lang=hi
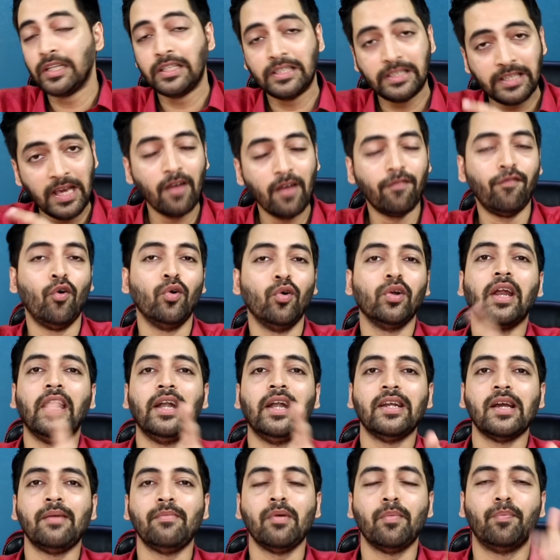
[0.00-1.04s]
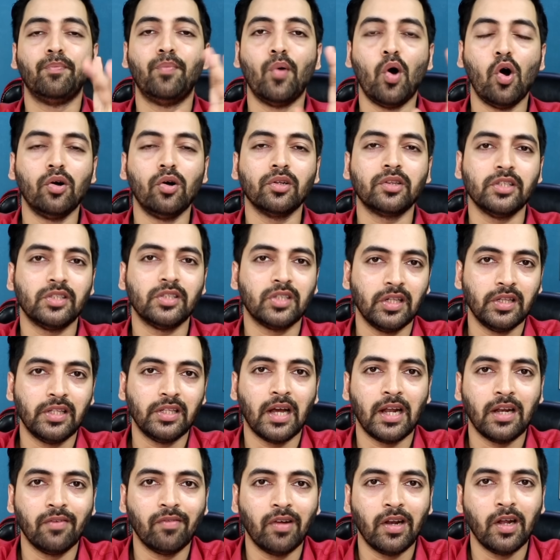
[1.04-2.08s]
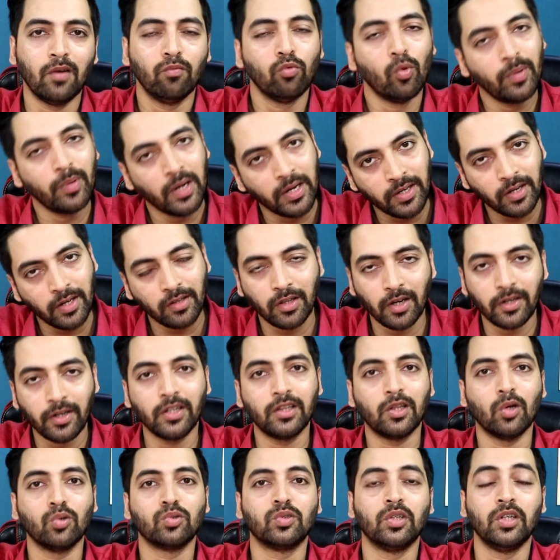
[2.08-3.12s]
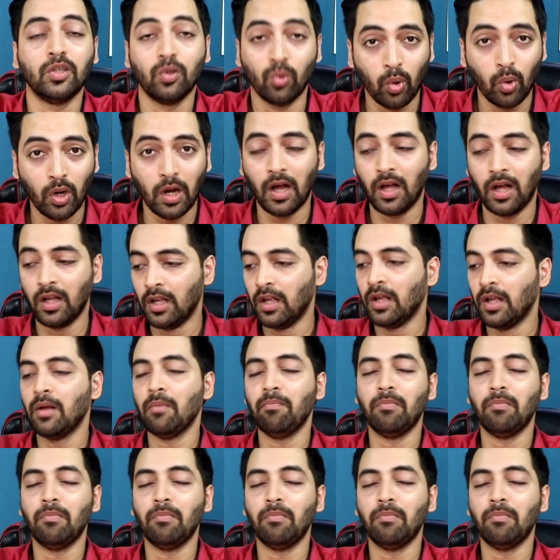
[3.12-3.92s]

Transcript: ये फोन इंडिया में बहुत ही जल्दी आने वाला है वो भी अंडर थर्टी थाउजेंड ही होगा